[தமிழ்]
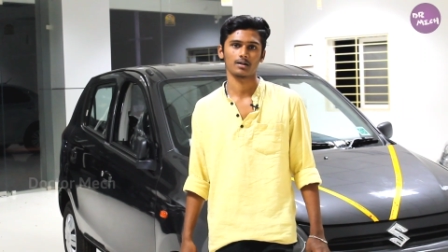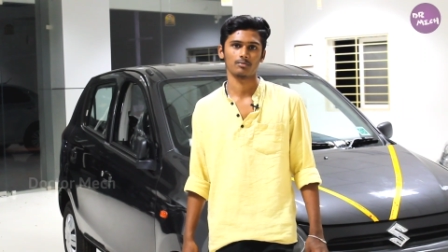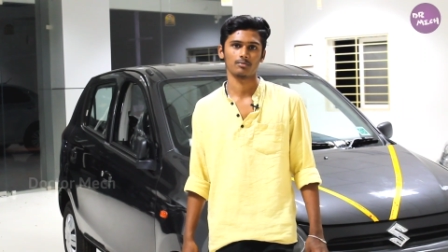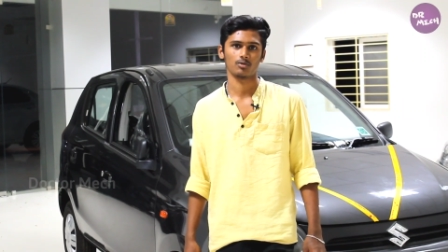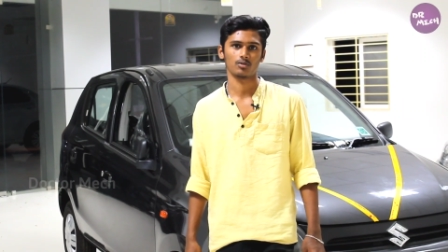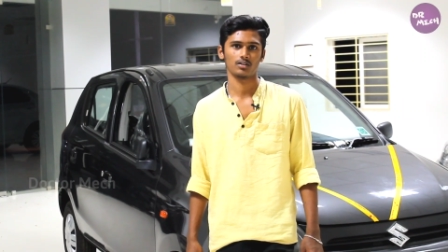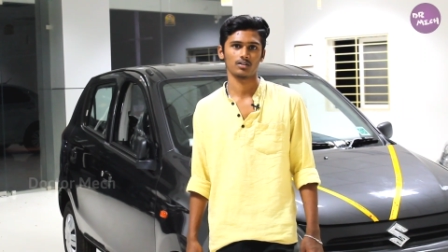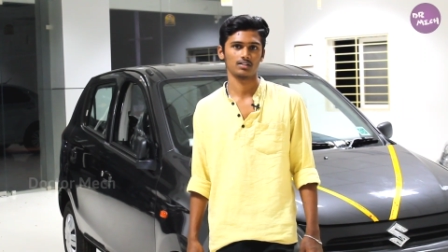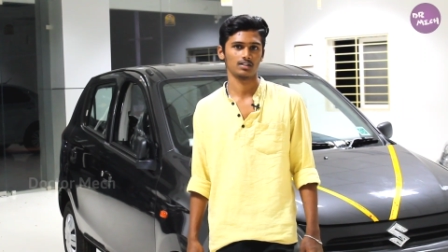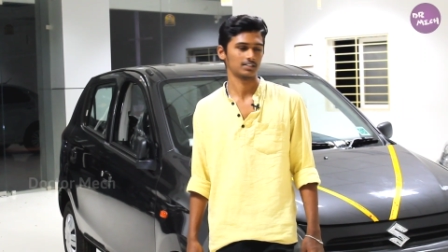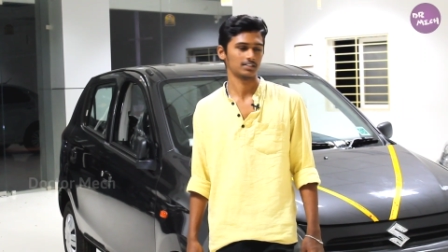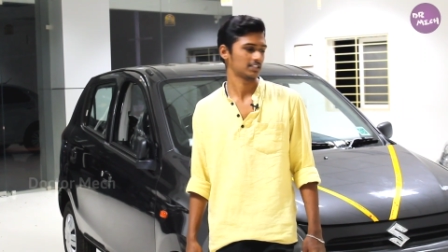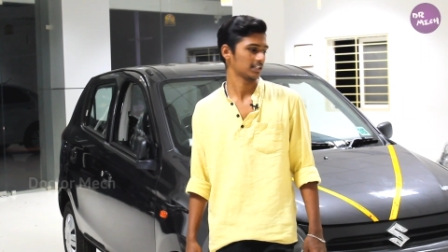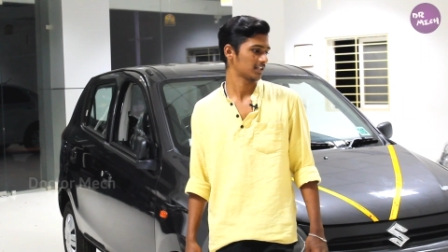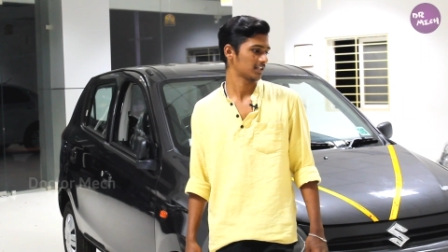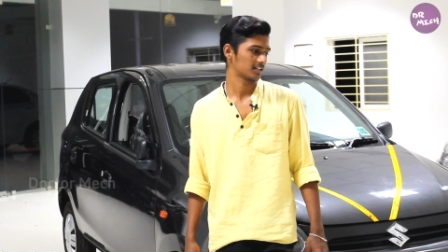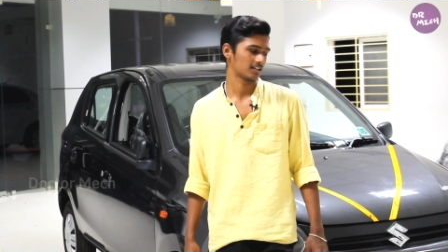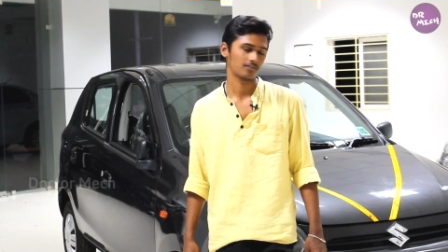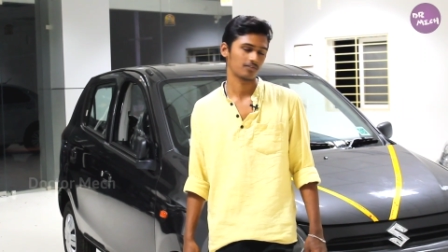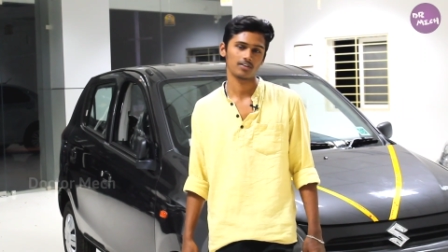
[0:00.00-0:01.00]
பார்க்க போகிறோம் இதில்
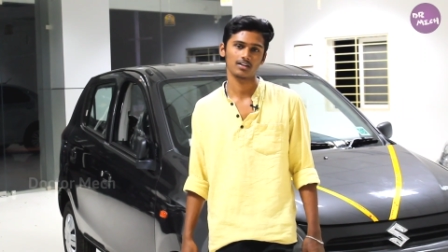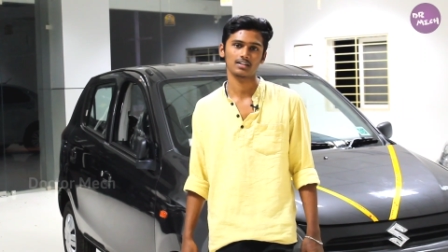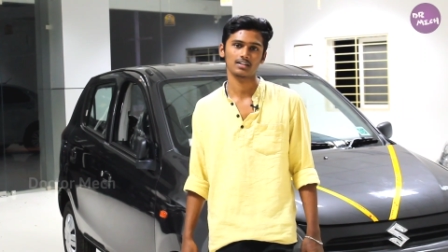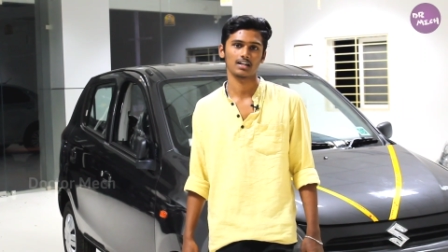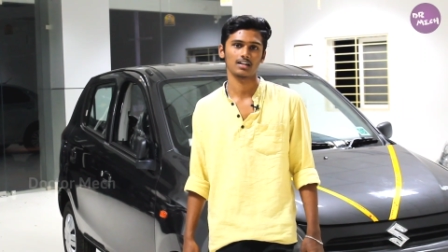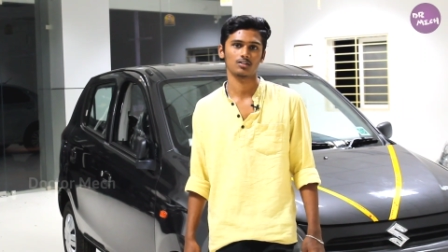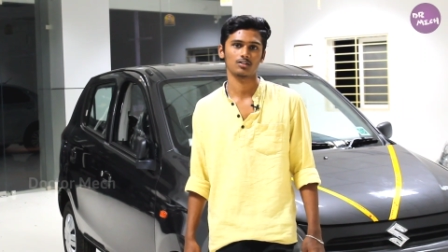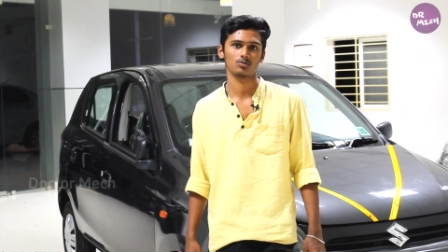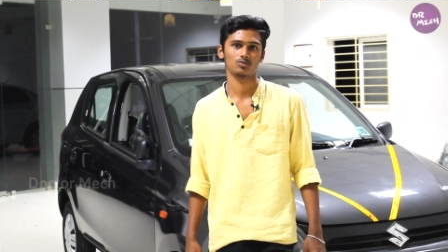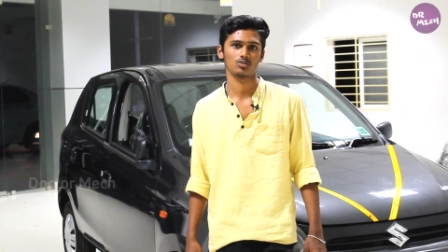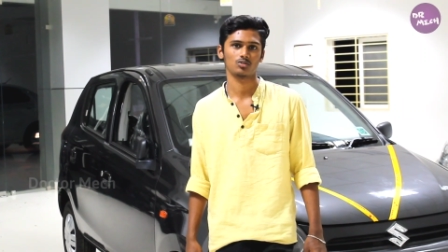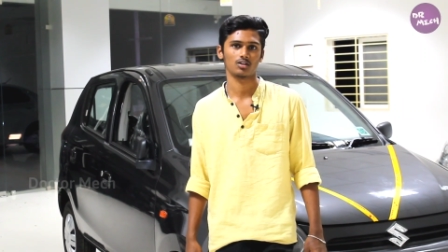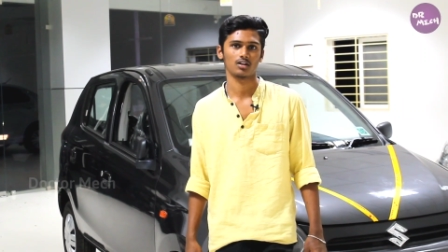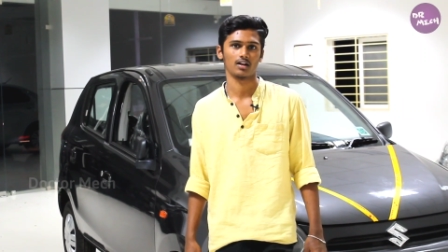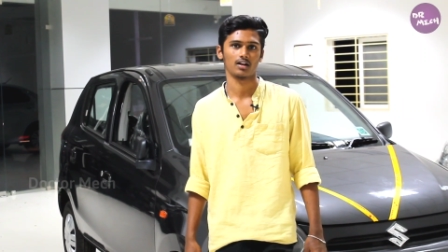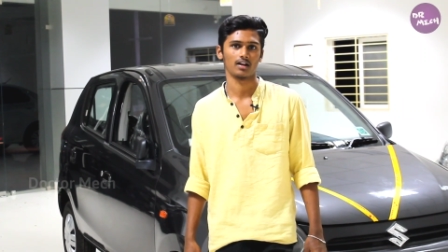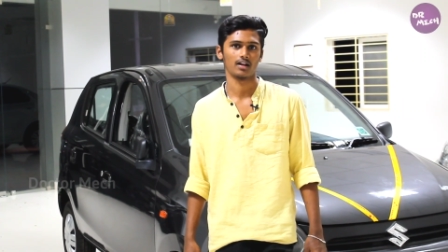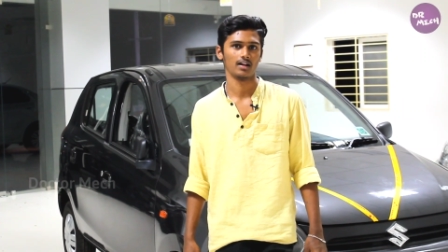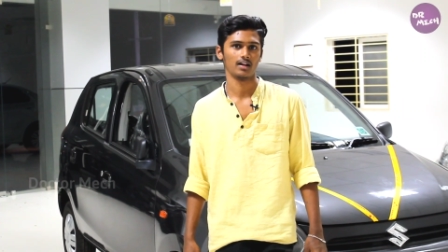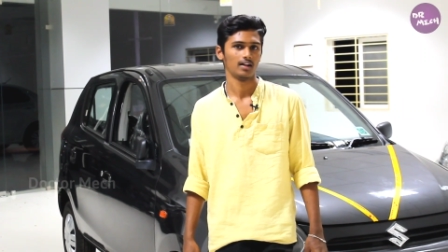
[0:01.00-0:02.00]
சிக்ஸ் டிஃப்ரெண்ட் கலர்
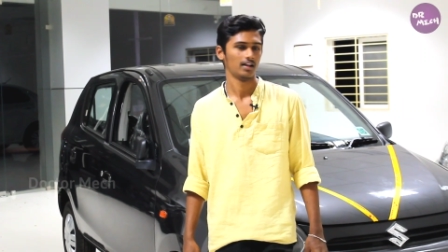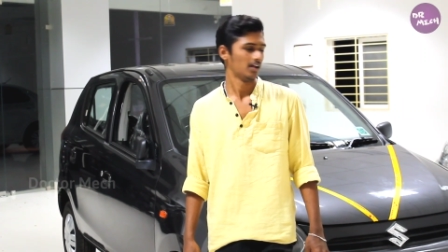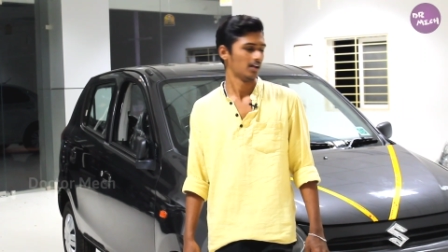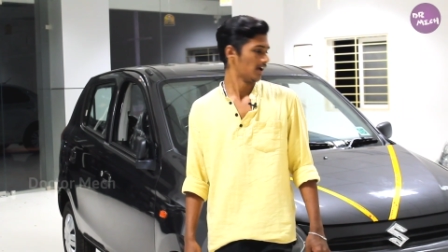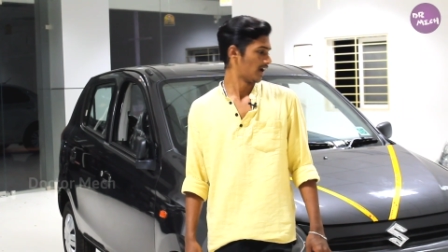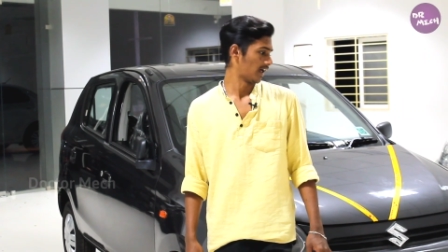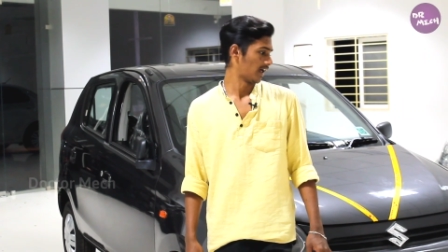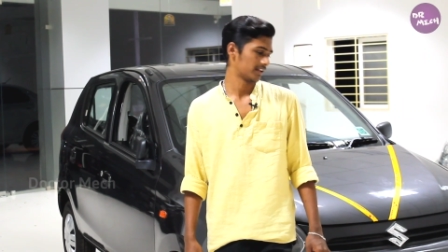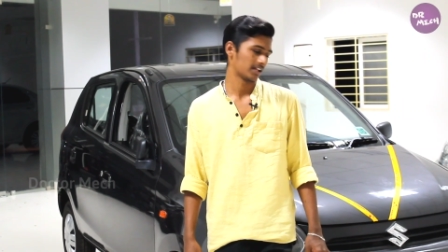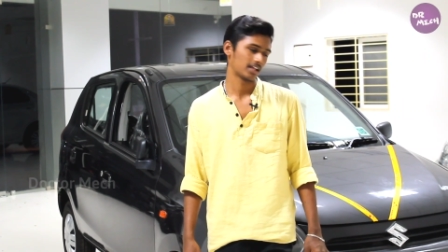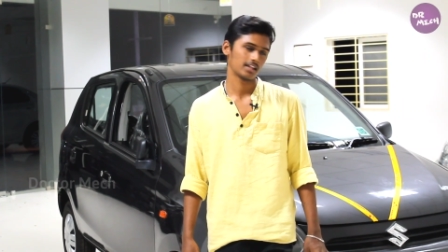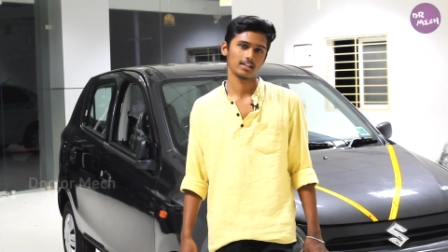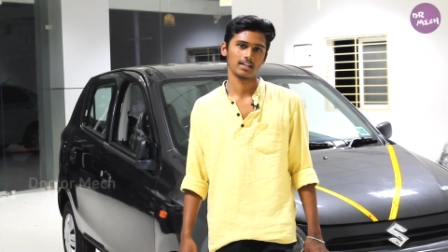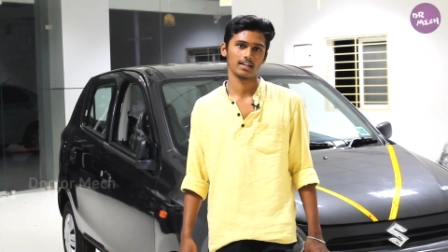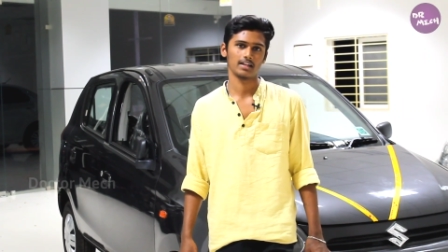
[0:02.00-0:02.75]
கொடுத்துருக்காங்க அதே அது